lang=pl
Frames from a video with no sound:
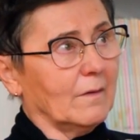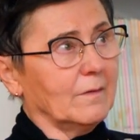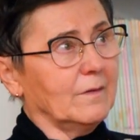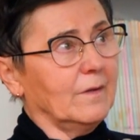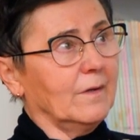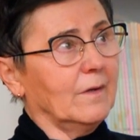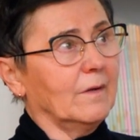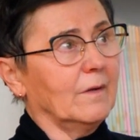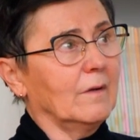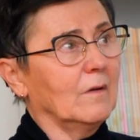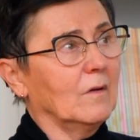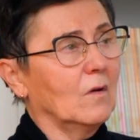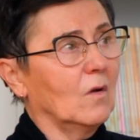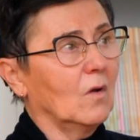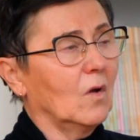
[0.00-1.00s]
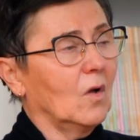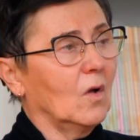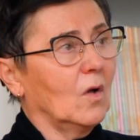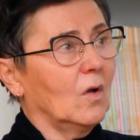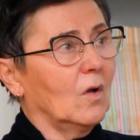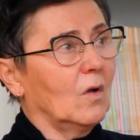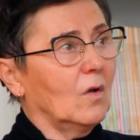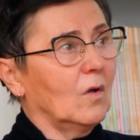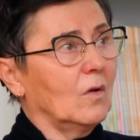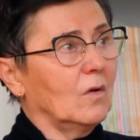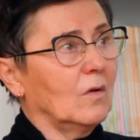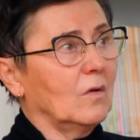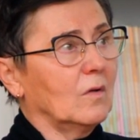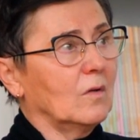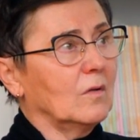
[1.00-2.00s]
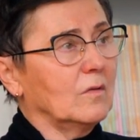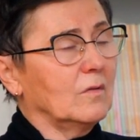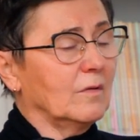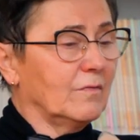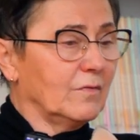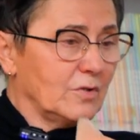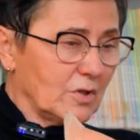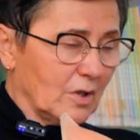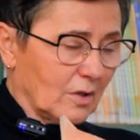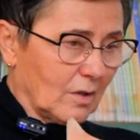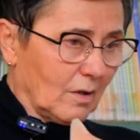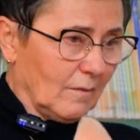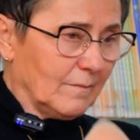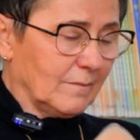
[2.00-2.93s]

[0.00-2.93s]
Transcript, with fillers: nie, y, nie wycieka.